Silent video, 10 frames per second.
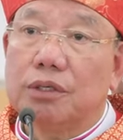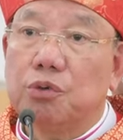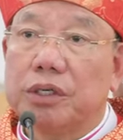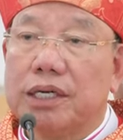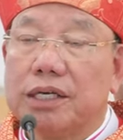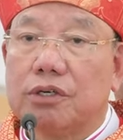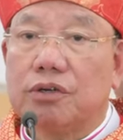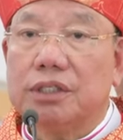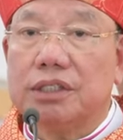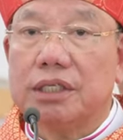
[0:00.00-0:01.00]
cuộc đời
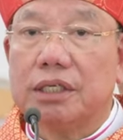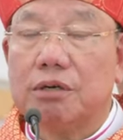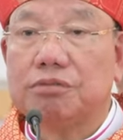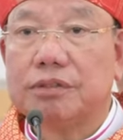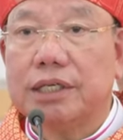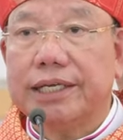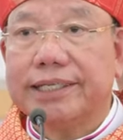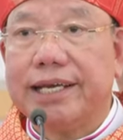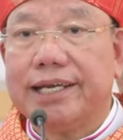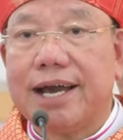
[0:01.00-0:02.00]
con người không
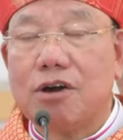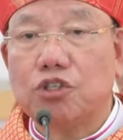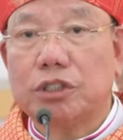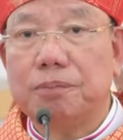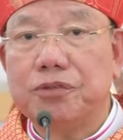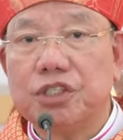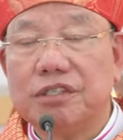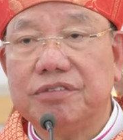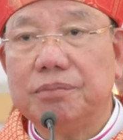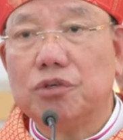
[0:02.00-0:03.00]
thể nào chấm
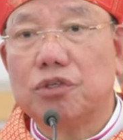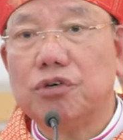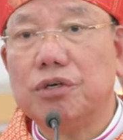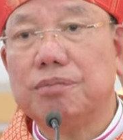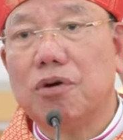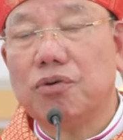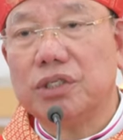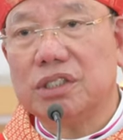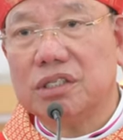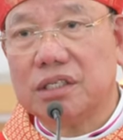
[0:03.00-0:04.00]
dứt với một ngôi mộ
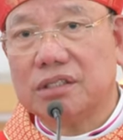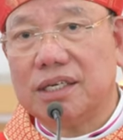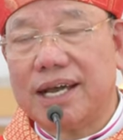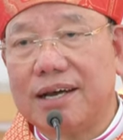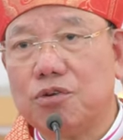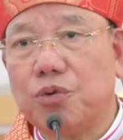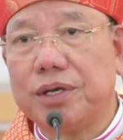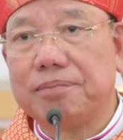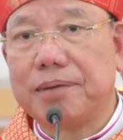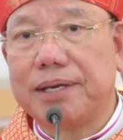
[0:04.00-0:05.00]
được lãng
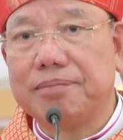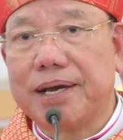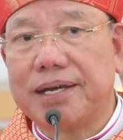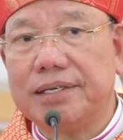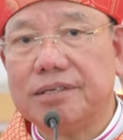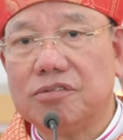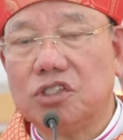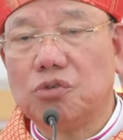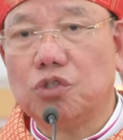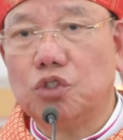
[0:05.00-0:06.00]
quên mãi mãi
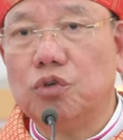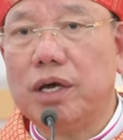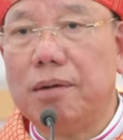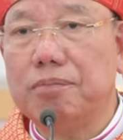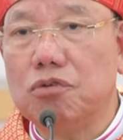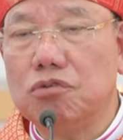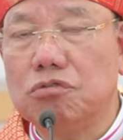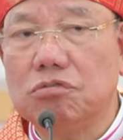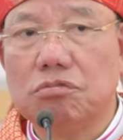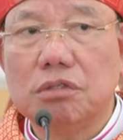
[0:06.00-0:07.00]
trong chốn âm
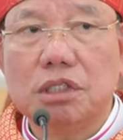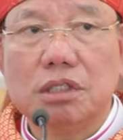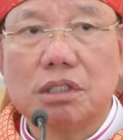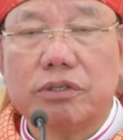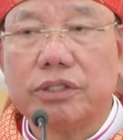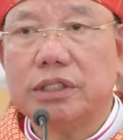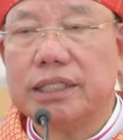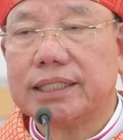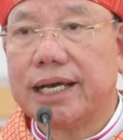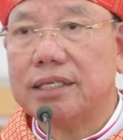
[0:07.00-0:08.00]
u con
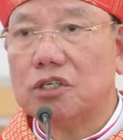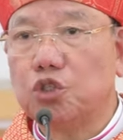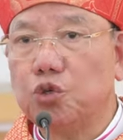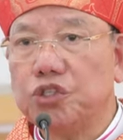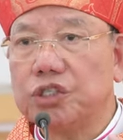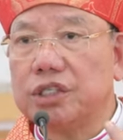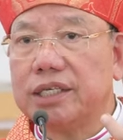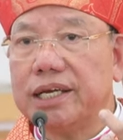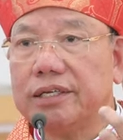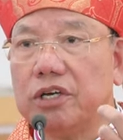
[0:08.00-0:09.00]
người ta được Chúa
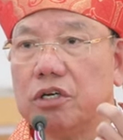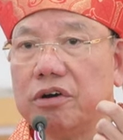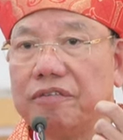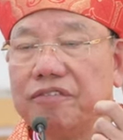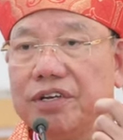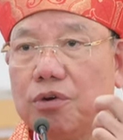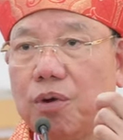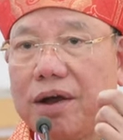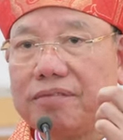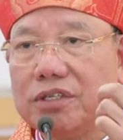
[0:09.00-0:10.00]
dựng nên để hưởng vinh
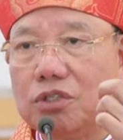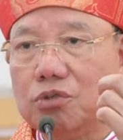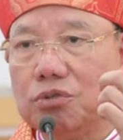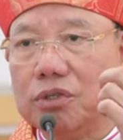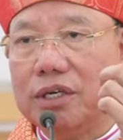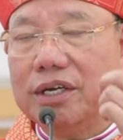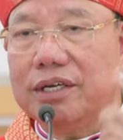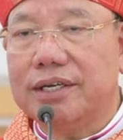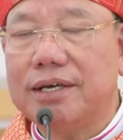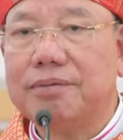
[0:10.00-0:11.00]
quang với Chúa
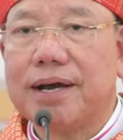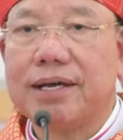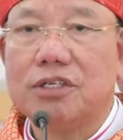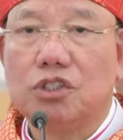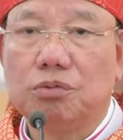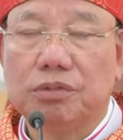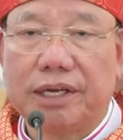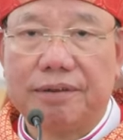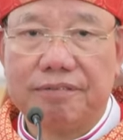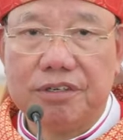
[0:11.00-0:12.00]
nếu ai trung
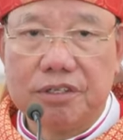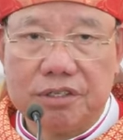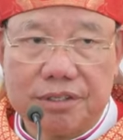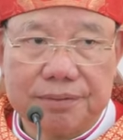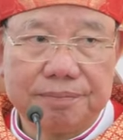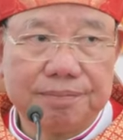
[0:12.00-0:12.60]
thành với người.